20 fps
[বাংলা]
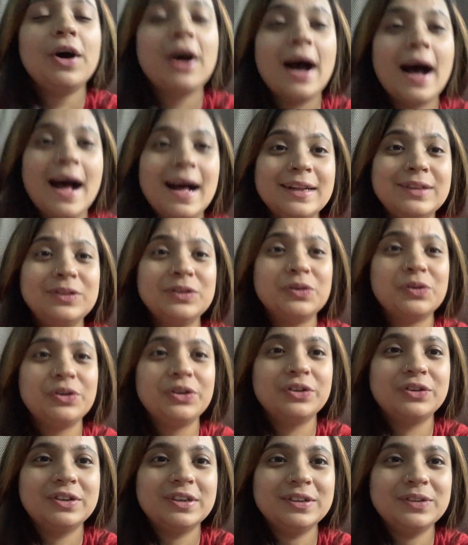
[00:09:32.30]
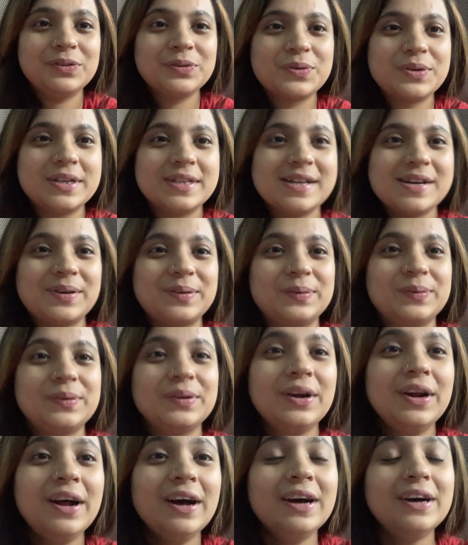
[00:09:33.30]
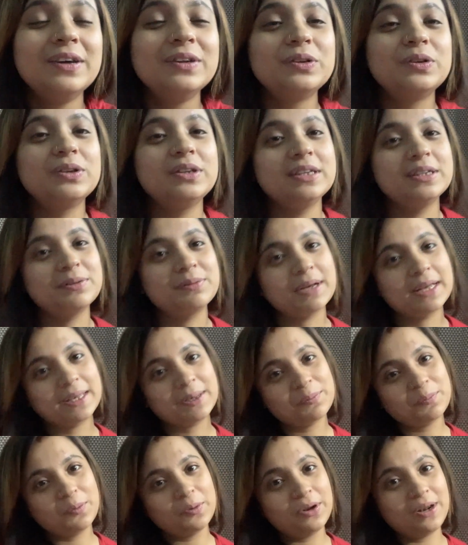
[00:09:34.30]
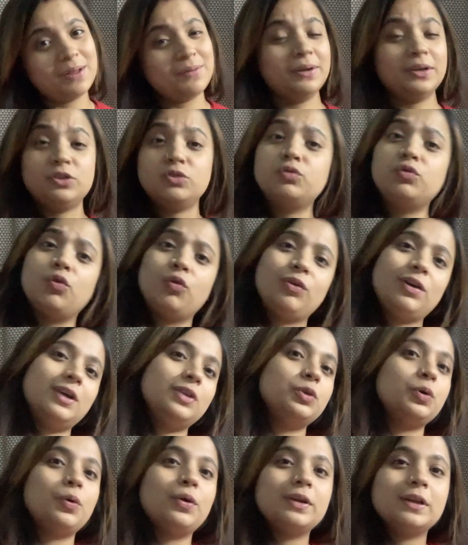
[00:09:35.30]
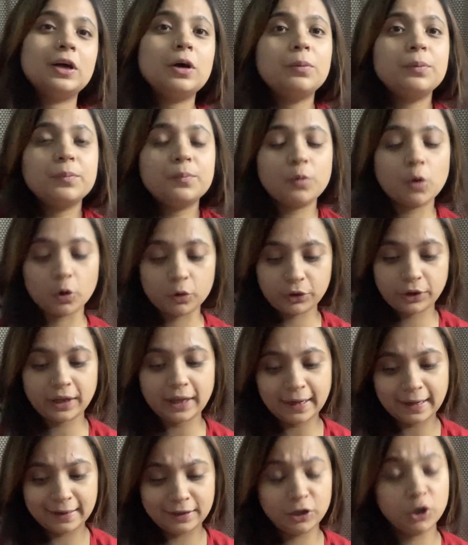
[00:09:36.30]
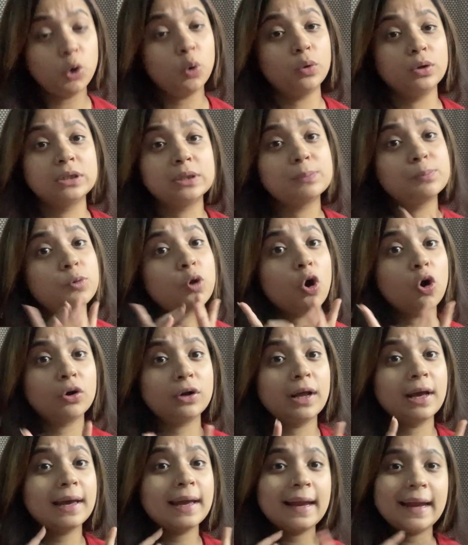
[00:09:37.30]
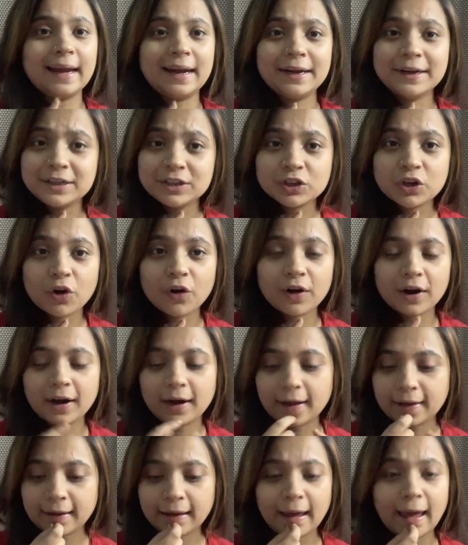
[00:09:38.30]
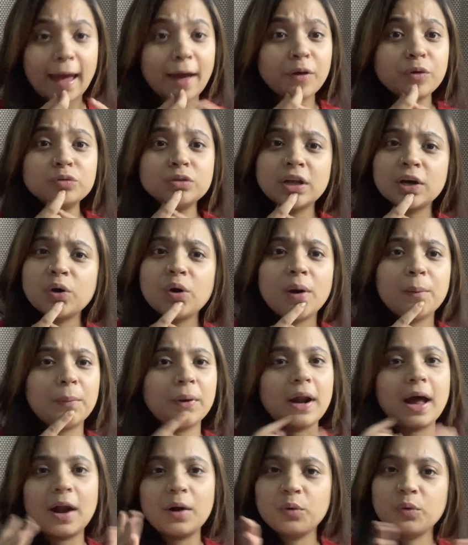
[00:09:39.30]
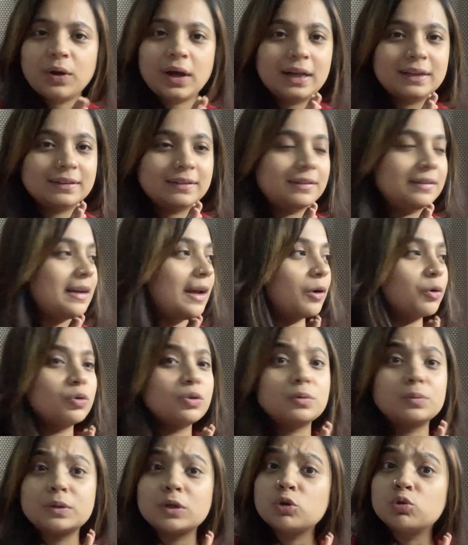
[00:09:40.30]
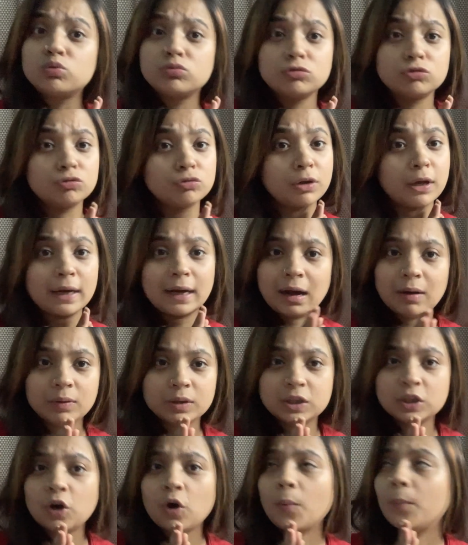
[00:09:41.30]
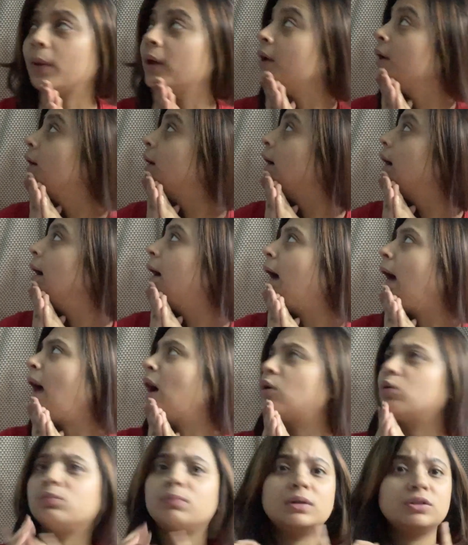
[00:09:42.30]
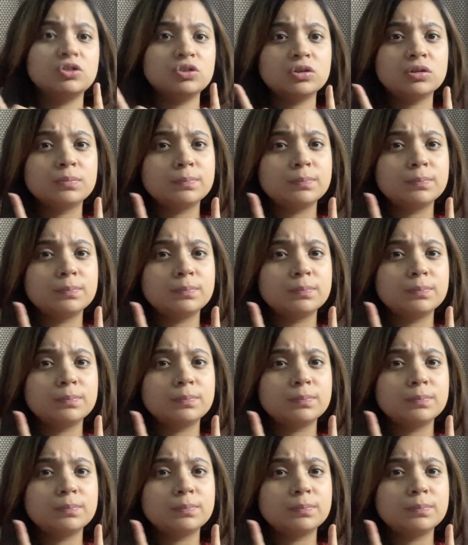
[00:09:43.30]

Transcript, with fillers: হাত নড়িও না ধরে থাকো তো দিদিভাইকে বললাম একটু ফোনটা ধরে দাও আমি ব্লগটাকে এন্ড করে দিই ব্লগটাকে এন্ড করার আগে এখন দেখো আমার আরও কাজ আছে এখন আমাকে গুনগুনকে খাওয়াতে হবে এখন বাজে